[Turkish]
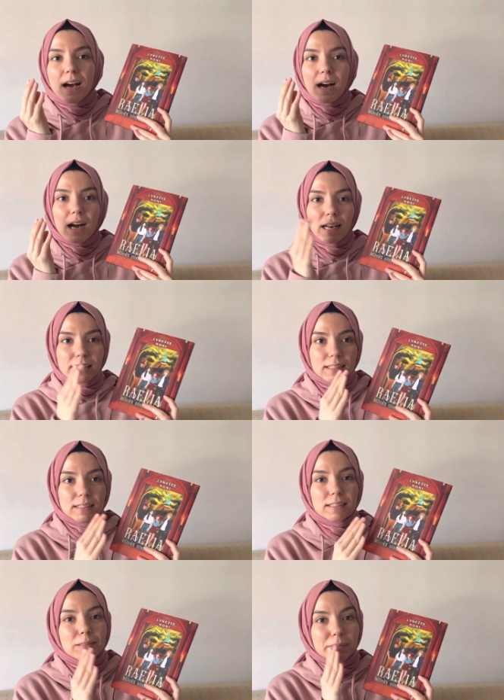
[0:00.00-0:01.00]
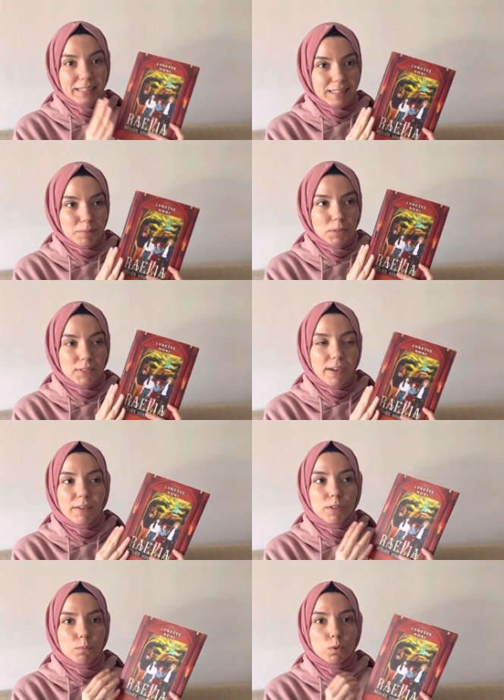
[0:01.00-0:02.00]
Alex adında bir kızımız var
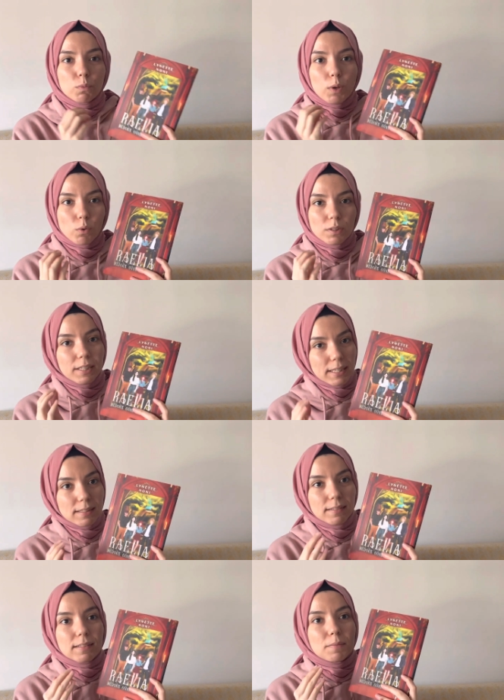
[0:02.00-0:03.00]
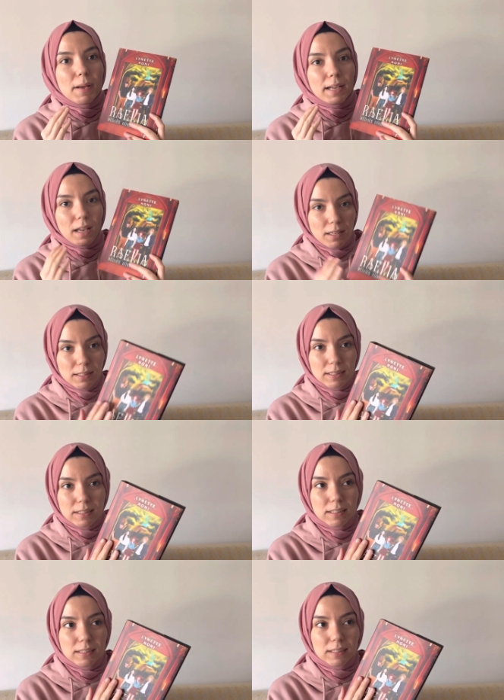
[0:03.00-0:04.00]
ve bu bir okula kayıt ettirmeye
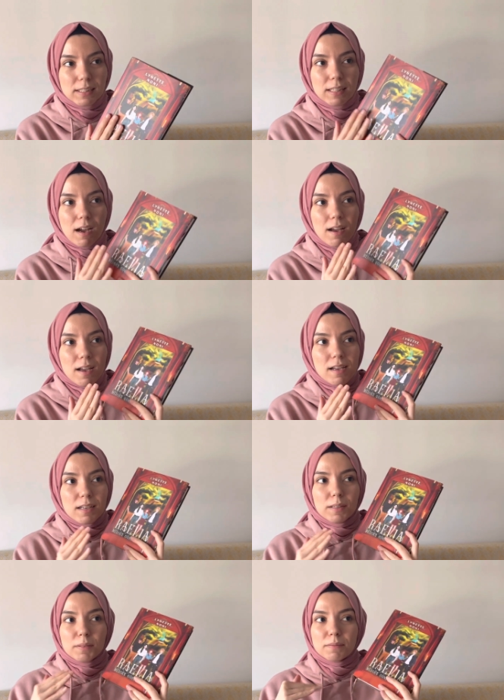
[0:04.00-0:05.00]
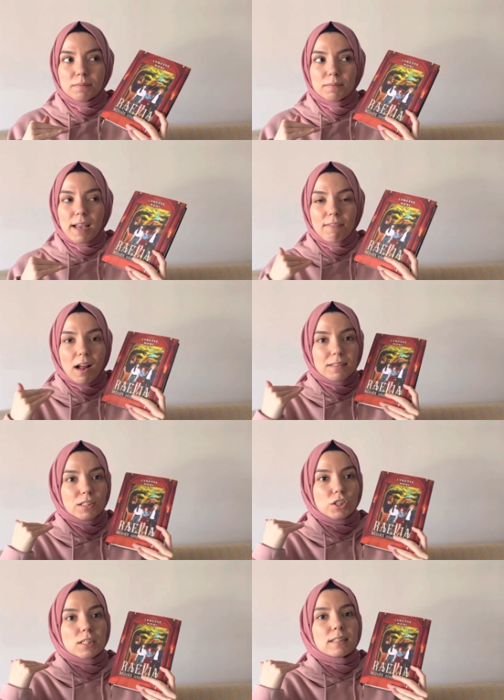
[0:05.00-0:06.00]
gittiği sırada evrenler
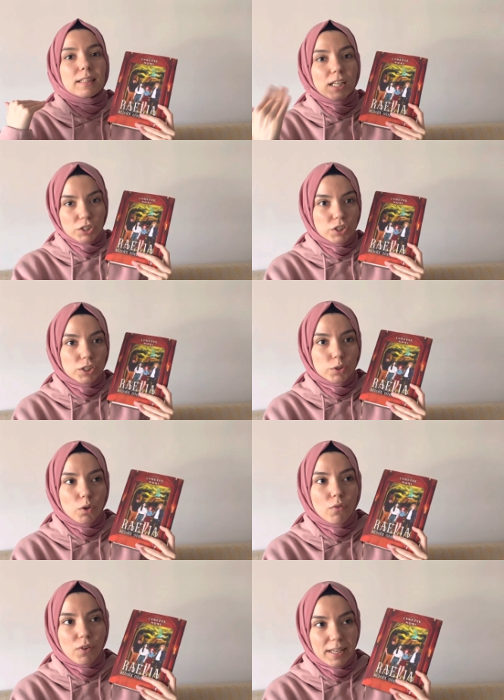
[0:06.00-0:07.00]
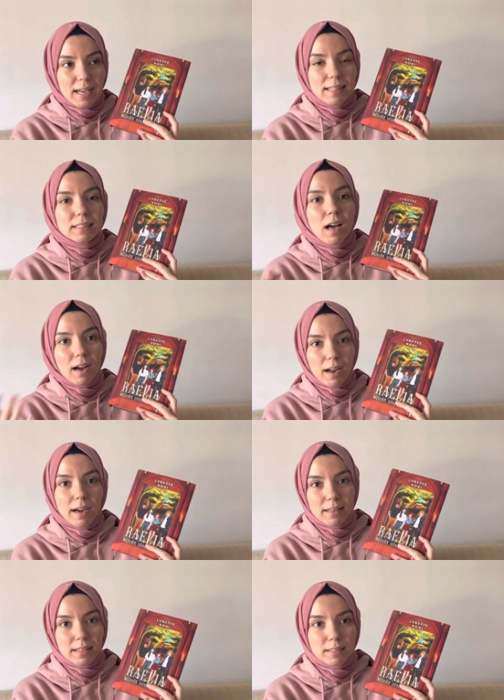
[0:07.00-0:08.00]
arasına geçiş yapıyor ve kendini
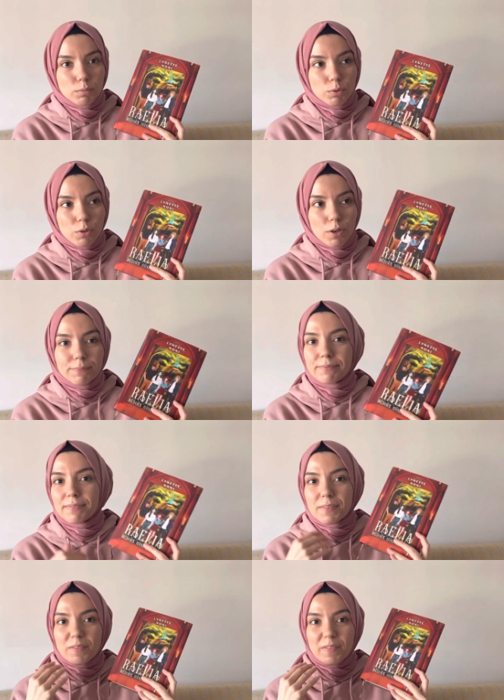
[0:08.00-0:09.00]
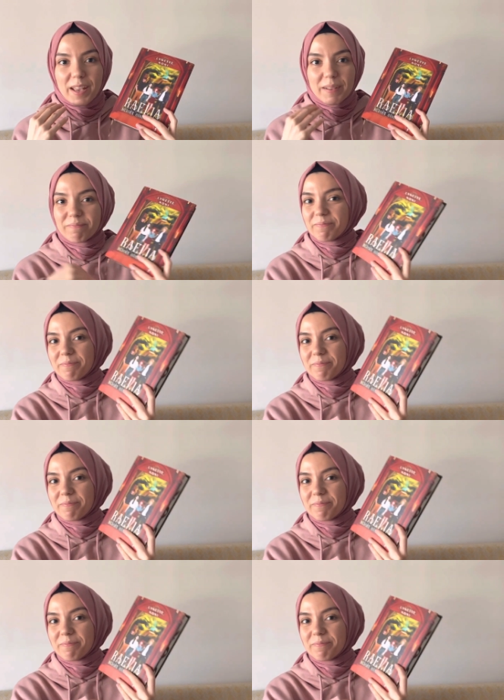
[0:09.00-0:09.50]
Akernia'da buluyor ve